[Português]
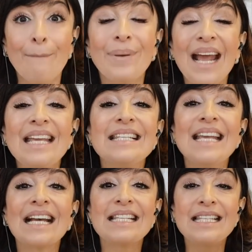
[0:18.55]
para
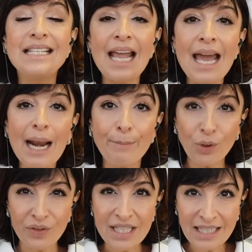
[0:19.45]
exercer a
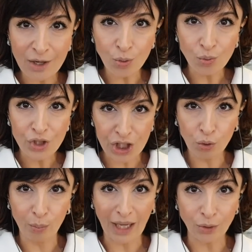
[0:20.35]
profissão de
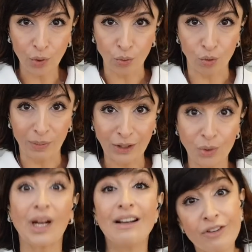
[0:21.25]
dublador ou
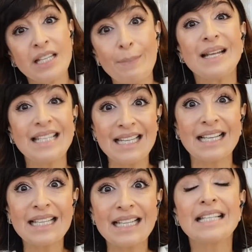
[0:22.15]
dubladora, você
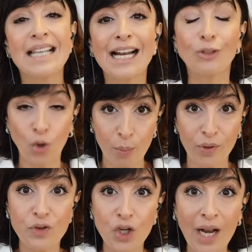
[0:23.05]
precisa sim ser ator
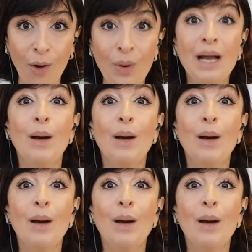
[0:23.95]
profissional,